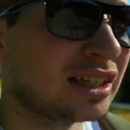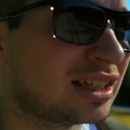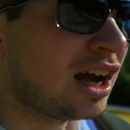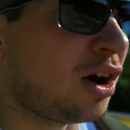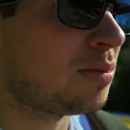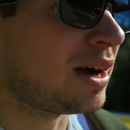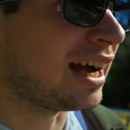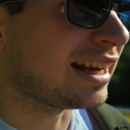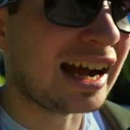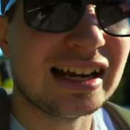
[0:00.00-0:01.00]
Glaube
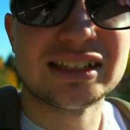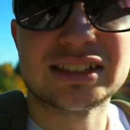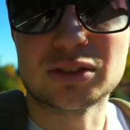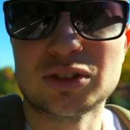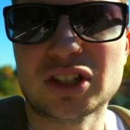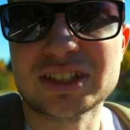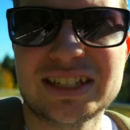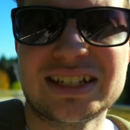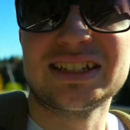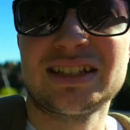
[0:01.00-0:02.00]
an alles und
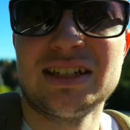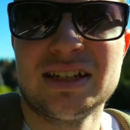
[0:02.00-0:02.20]
sonstiges.